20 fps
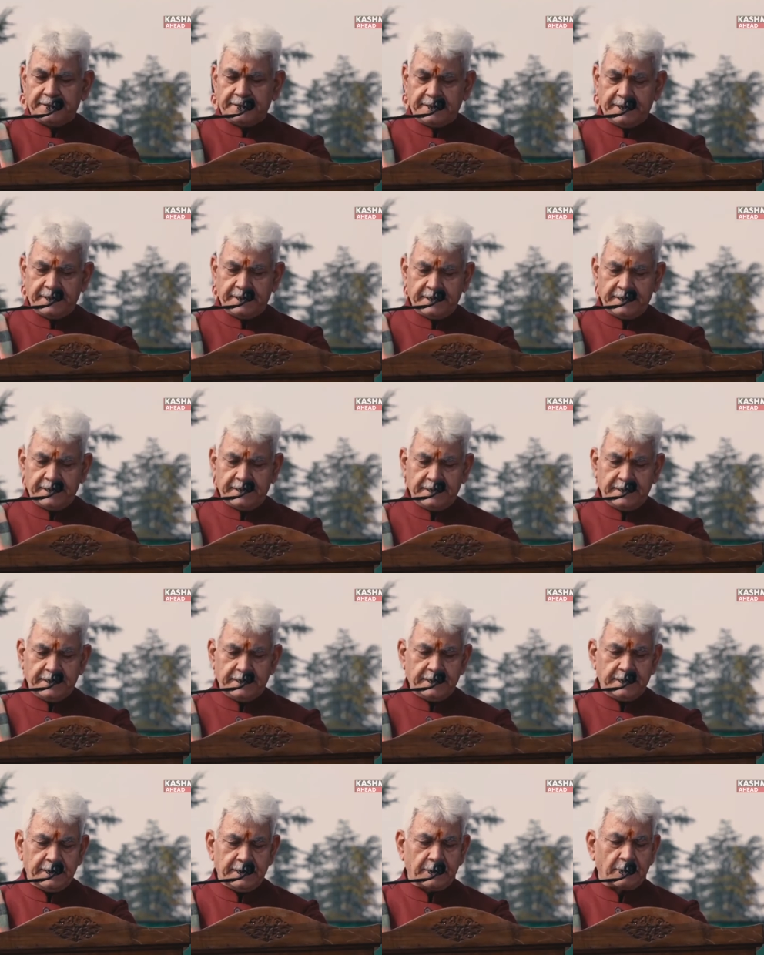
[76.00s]
है
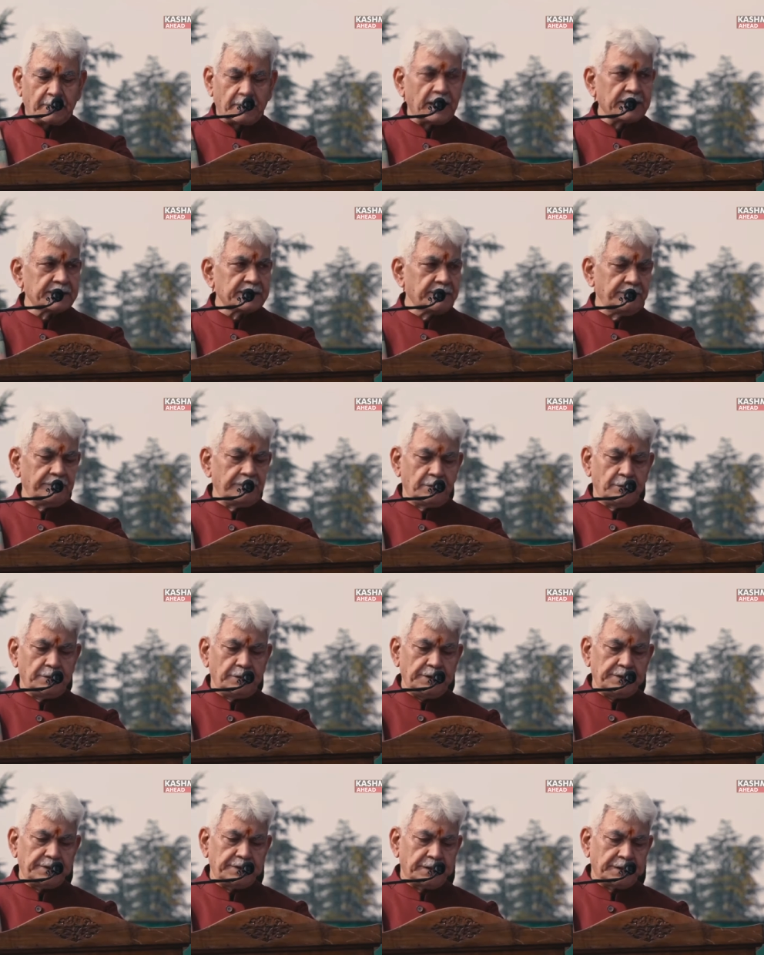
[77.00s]
और राष्ट्र
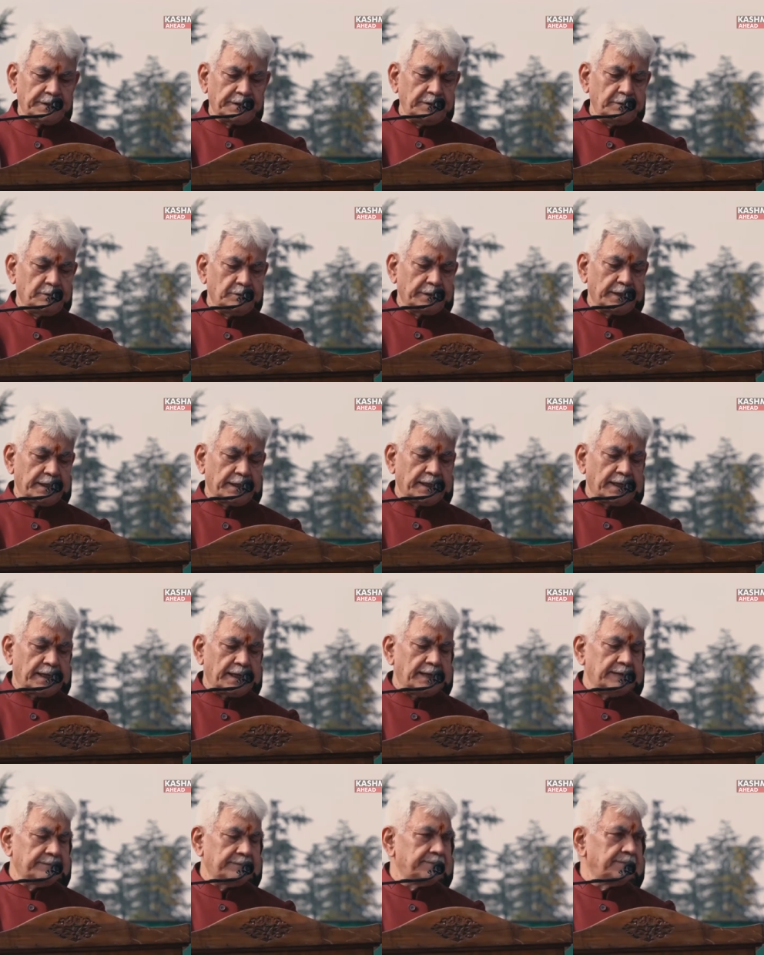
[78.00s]
विरोधी शक्तियों के
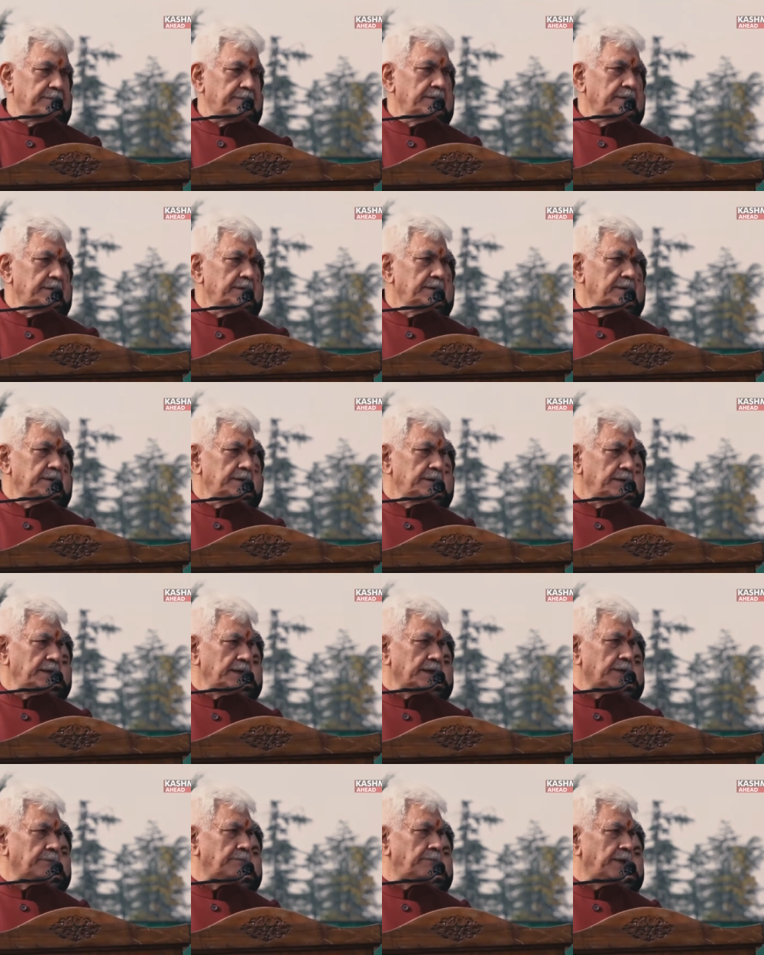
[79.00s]
खिलाफ
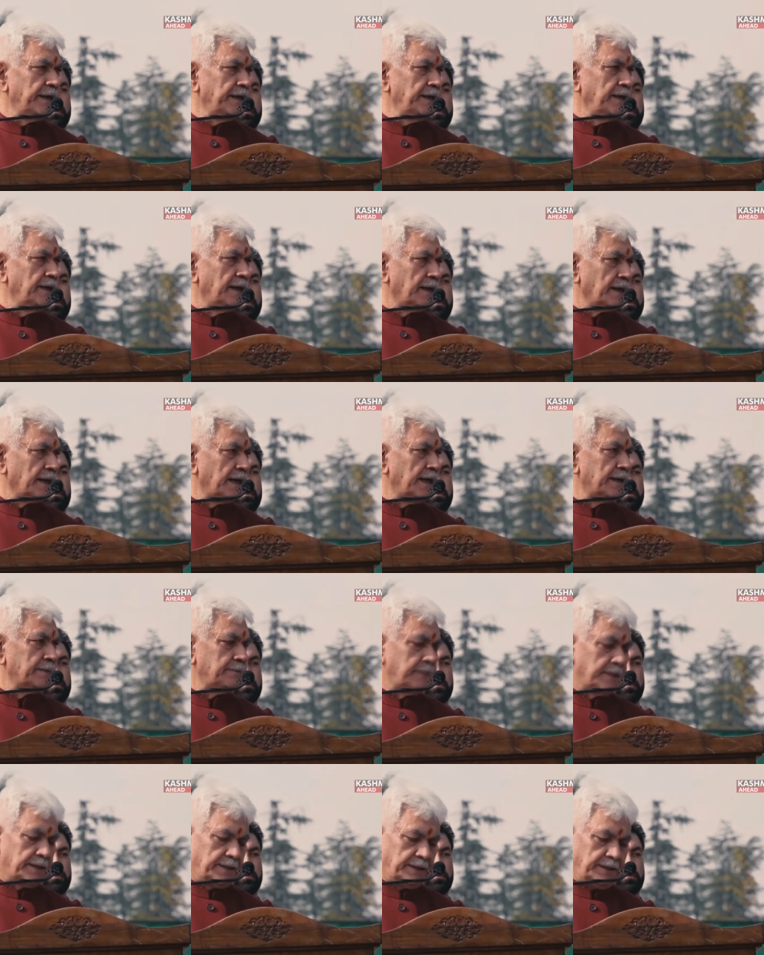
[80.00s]
एक बड़ी ललकार
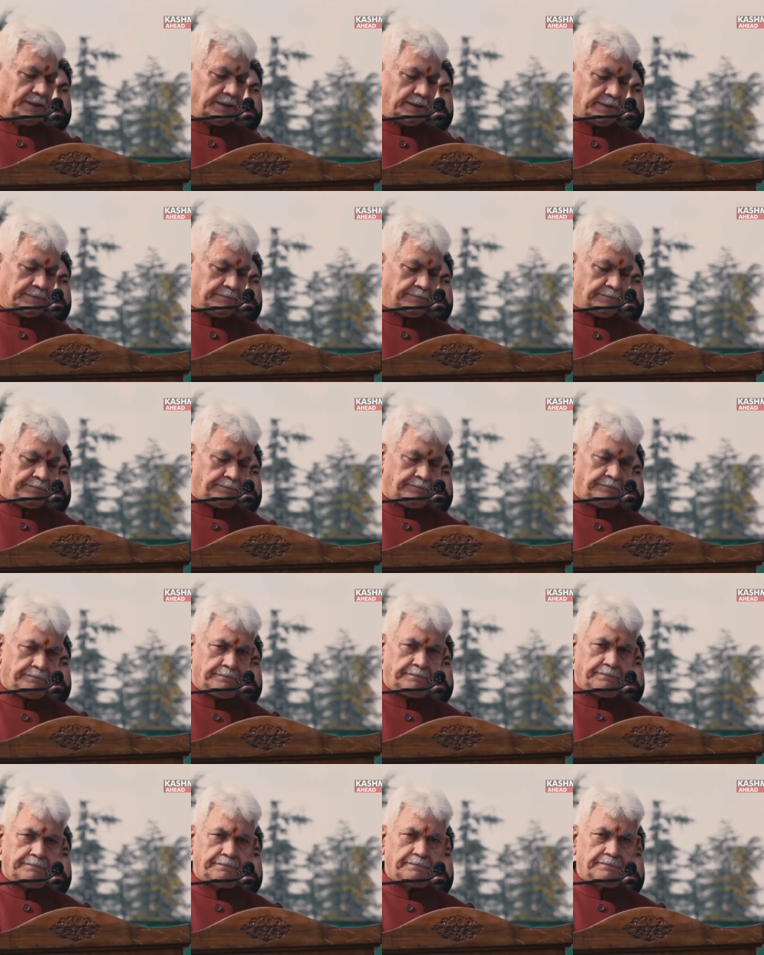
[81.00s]
भरती
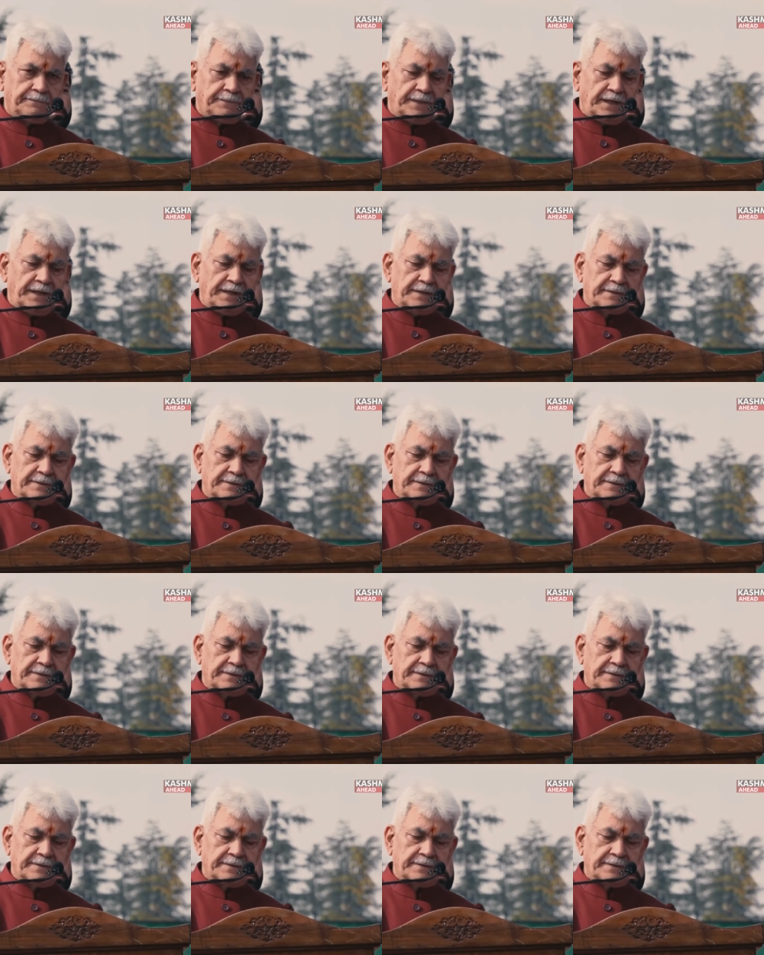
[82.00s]
है देश